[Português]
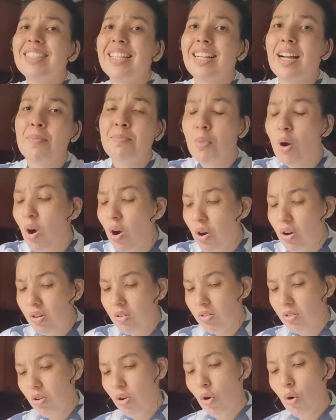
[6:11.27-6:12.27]
acabou,
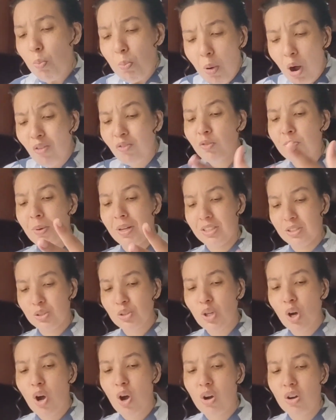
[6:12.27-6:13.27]
o povo
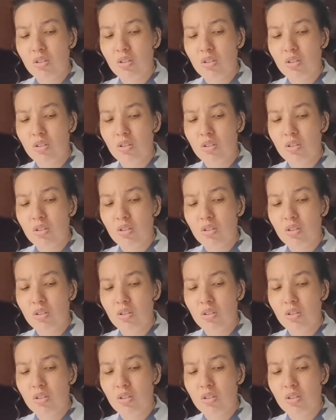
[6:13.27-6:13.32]
passou.